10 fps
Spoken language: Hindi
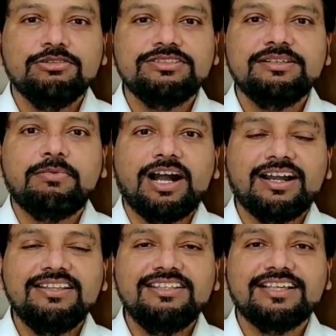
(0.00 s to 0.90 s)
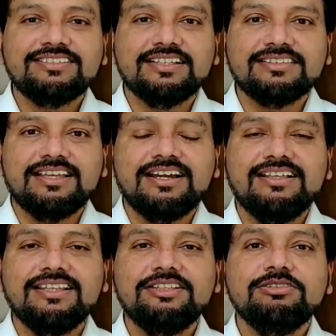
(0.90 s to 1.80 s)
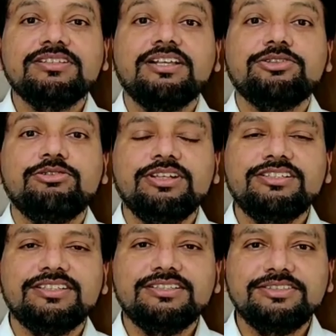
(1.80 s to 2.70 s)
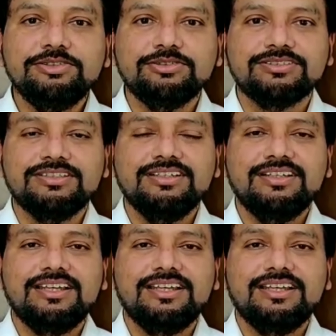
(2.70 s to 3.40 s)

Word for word: उससे भागा नहीं जा सकता लेकिन उसका जुडिशियस यूज़